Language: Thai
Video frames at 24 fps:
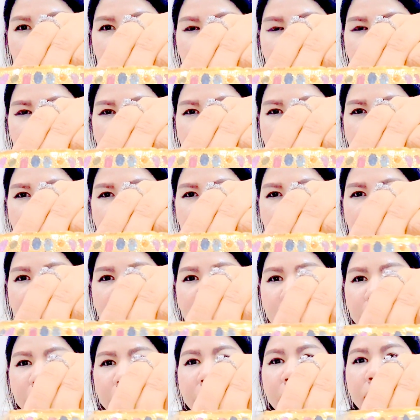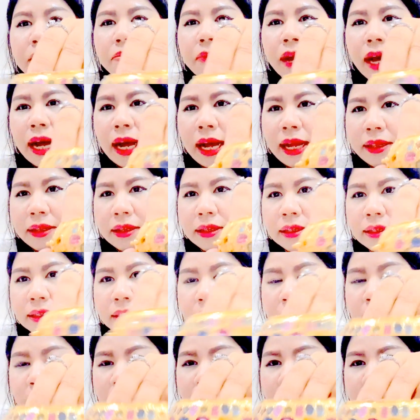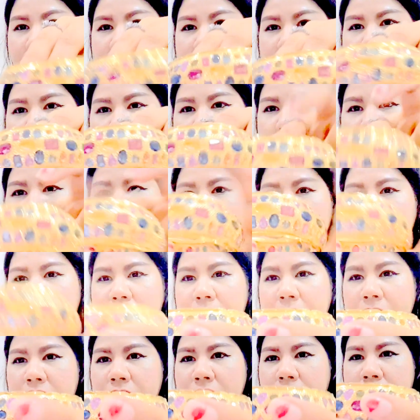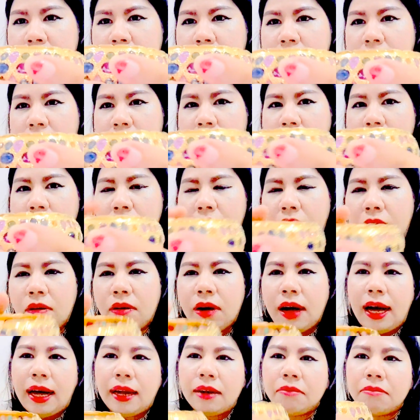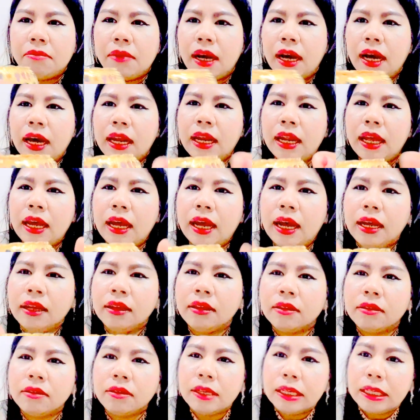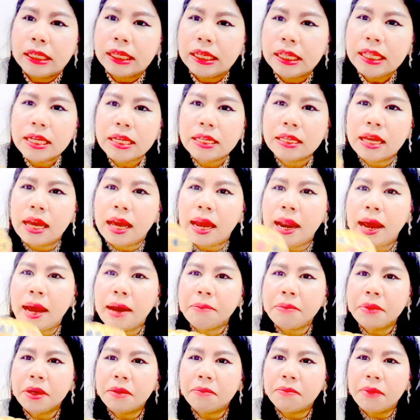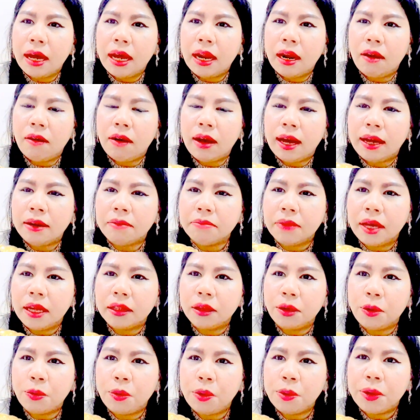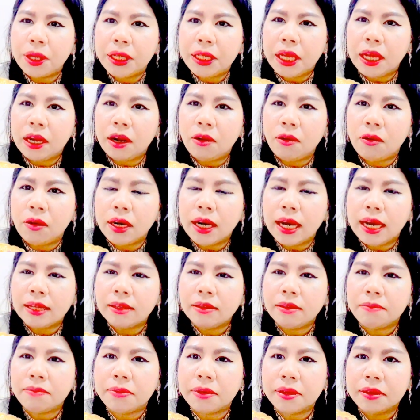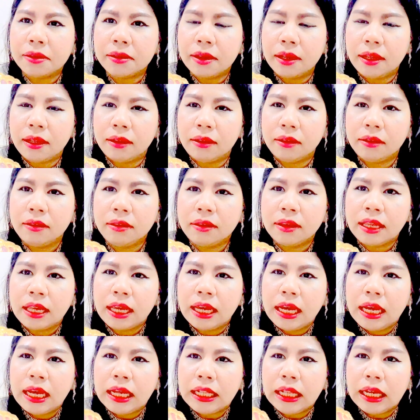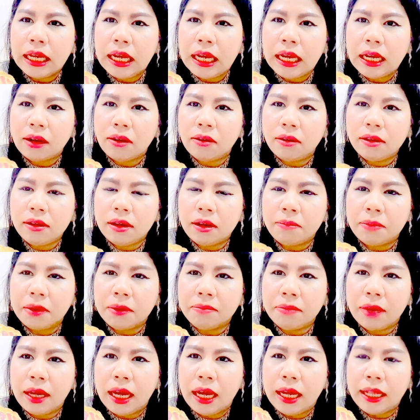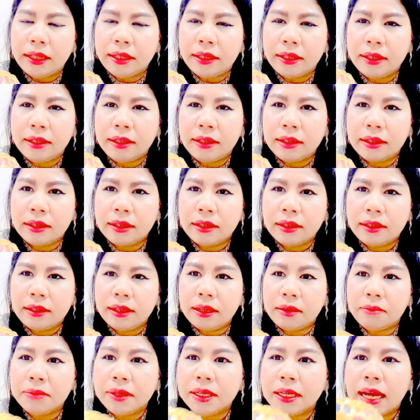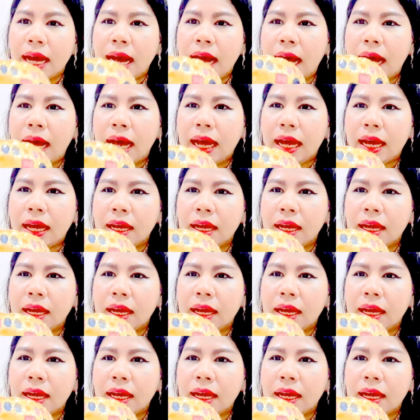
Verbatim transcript: เอ่อหนึ่งแสนห้าหมื่นบาทนะคะ ชิ้นนี้เพราะว่ามันเป็นเราคัดมานะคะชิ้นนี้หนึ่งแสนห้าหมื่นบาทเราคัดมาแต่ว่าวันนี้เราลดห้าสิบเปอร์เซ็นต์นะคะ ก็เหลือประมาณเจ็ดหมื่นห้า